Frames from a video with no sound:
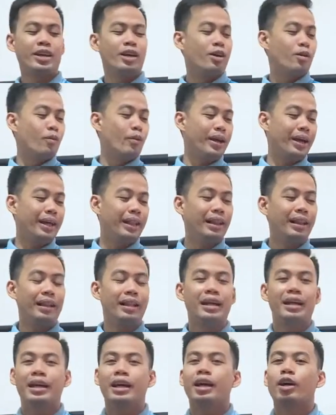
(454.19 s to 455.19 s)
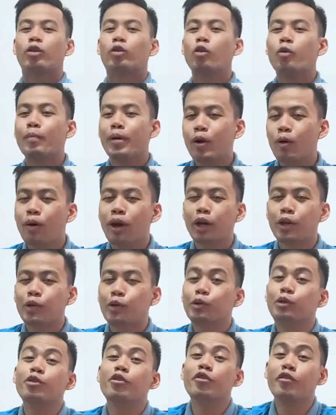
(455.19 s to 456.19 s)
Well, kung meron
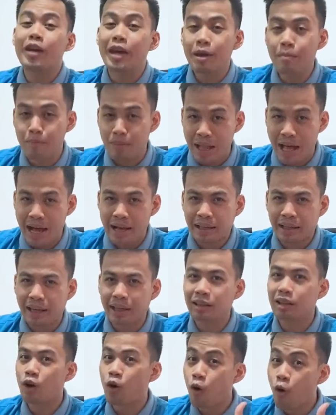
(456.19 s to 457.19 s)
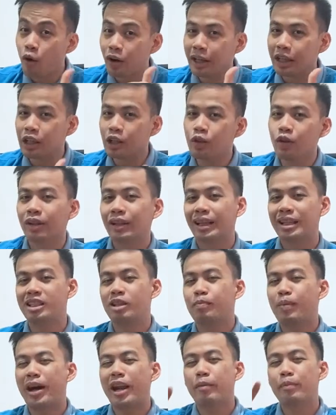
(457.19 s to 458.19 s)
kayong duvet blanket, okay yun.
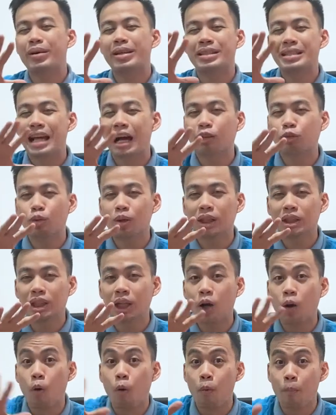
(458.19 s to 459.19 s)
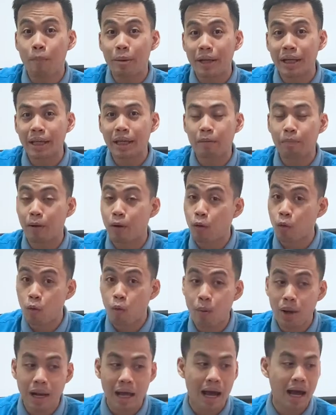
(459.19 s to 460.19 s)
kasi parang may sakto na siyang opening. Pero kung
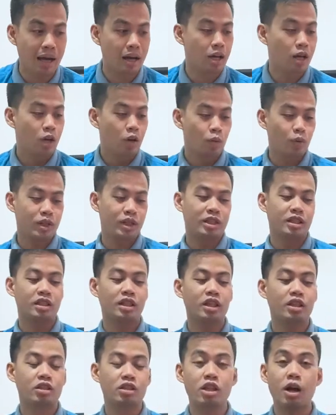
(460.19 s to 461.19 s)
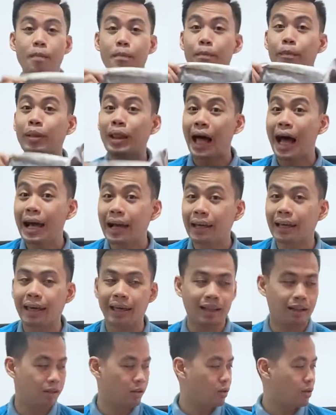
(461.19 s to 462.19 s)
wala, we just need some
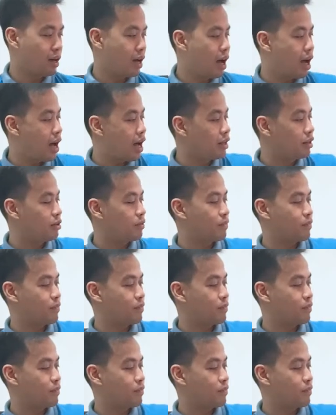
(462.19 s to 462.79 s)
blanket at